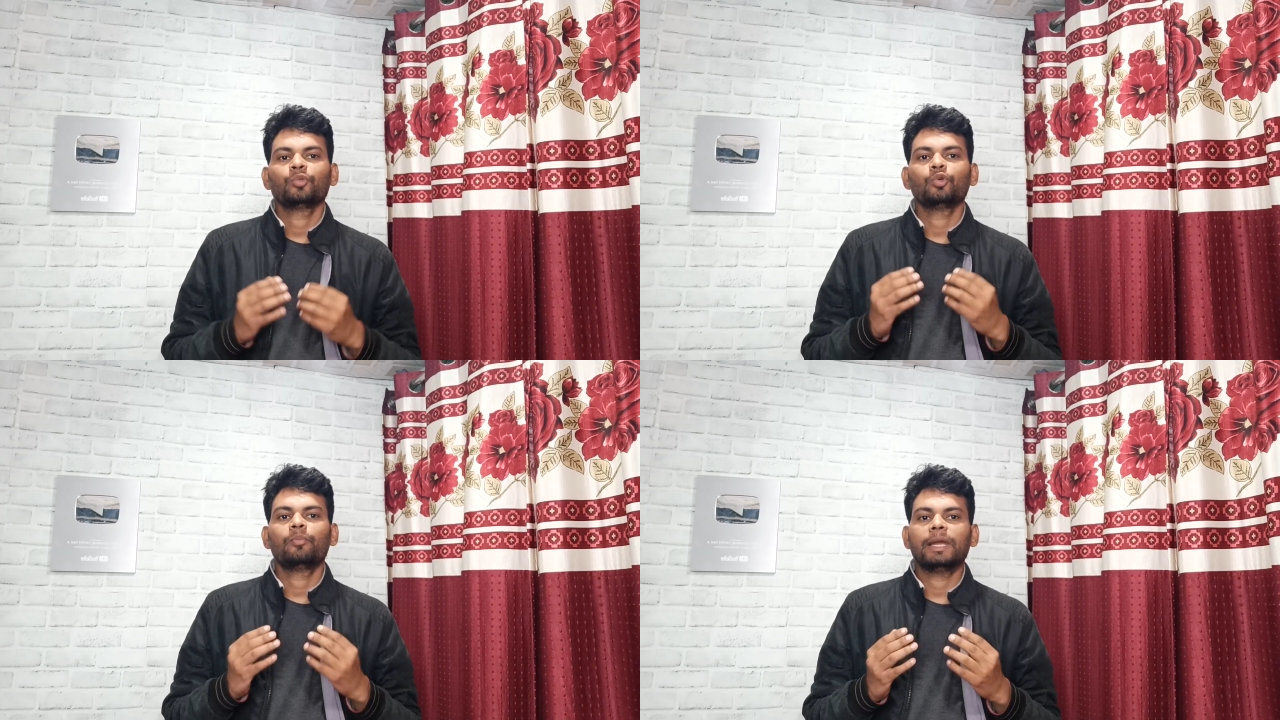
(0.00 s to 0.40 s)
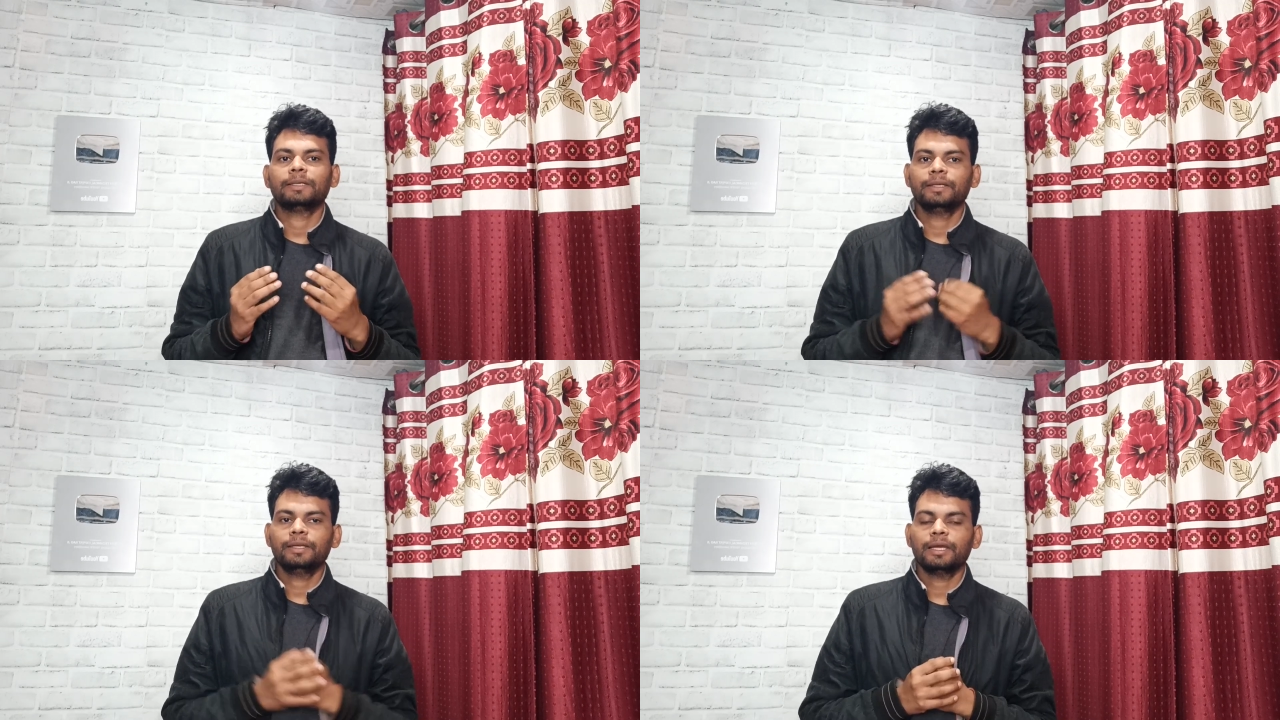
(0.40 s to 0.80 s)
जो
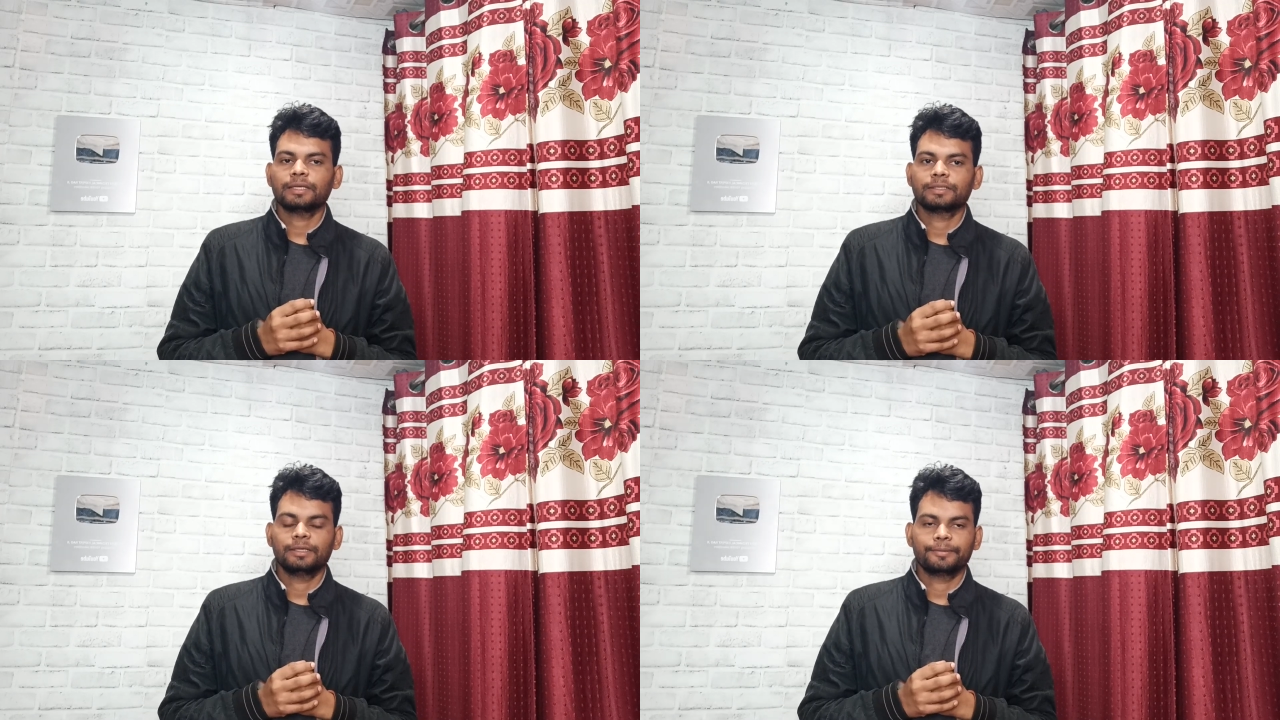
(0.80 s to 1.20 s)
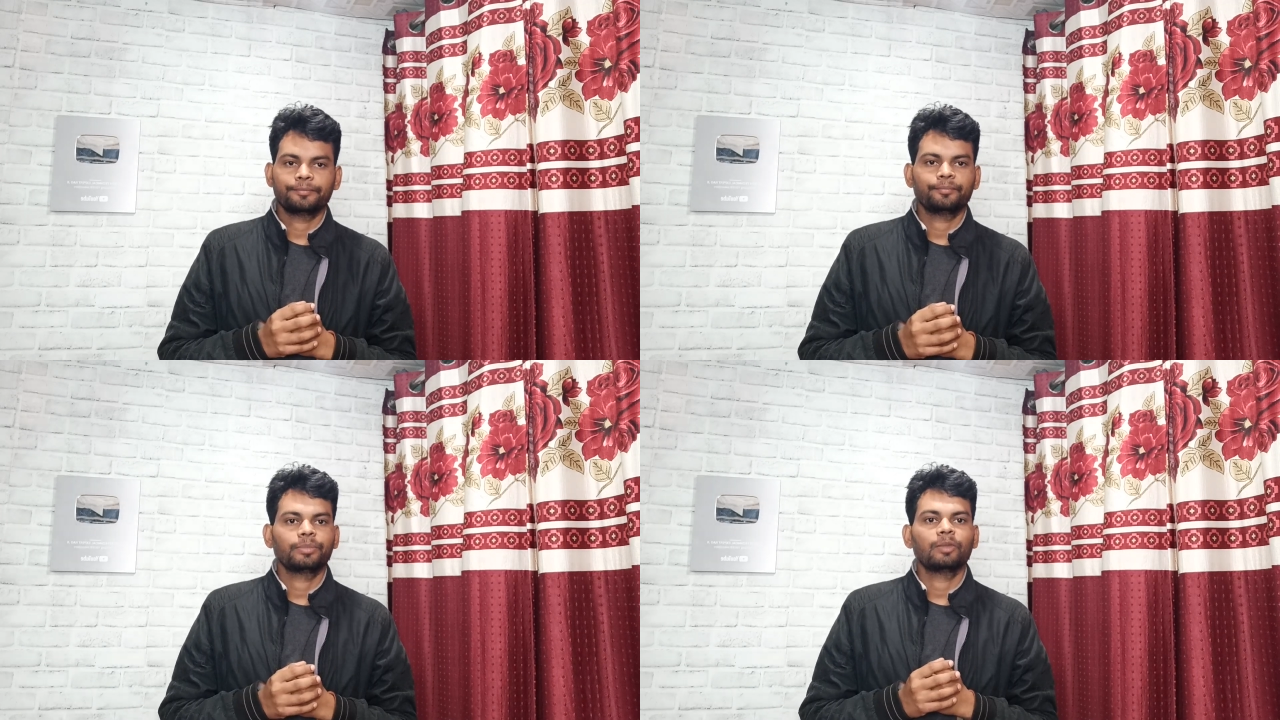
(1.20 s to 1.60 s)
बैक्टीरियाज हैं
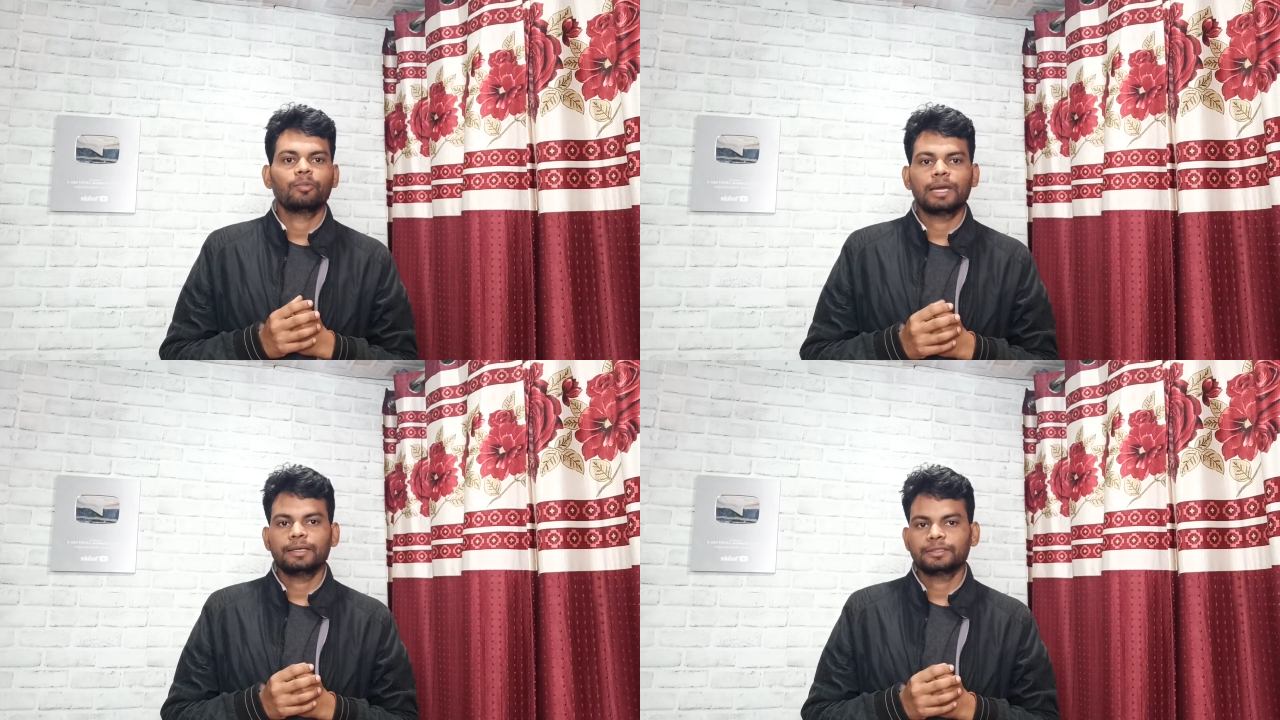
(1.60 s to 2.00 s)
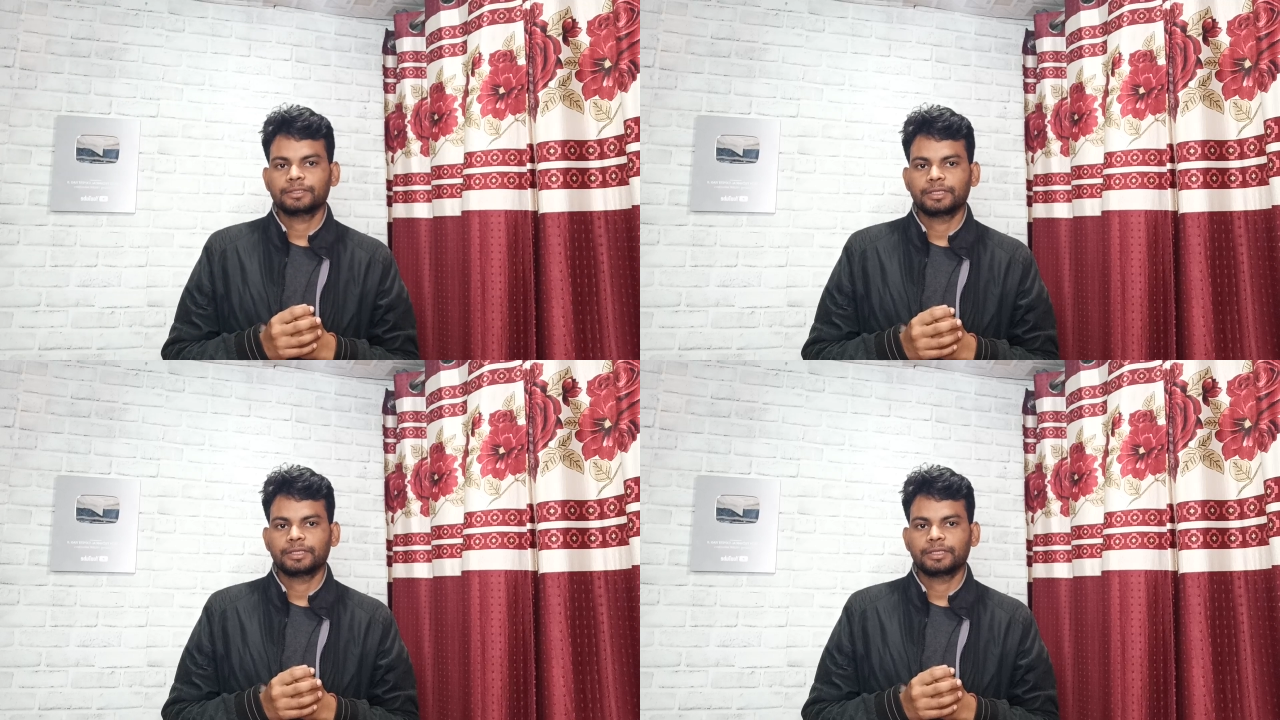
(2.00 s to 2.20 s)
वायरसेस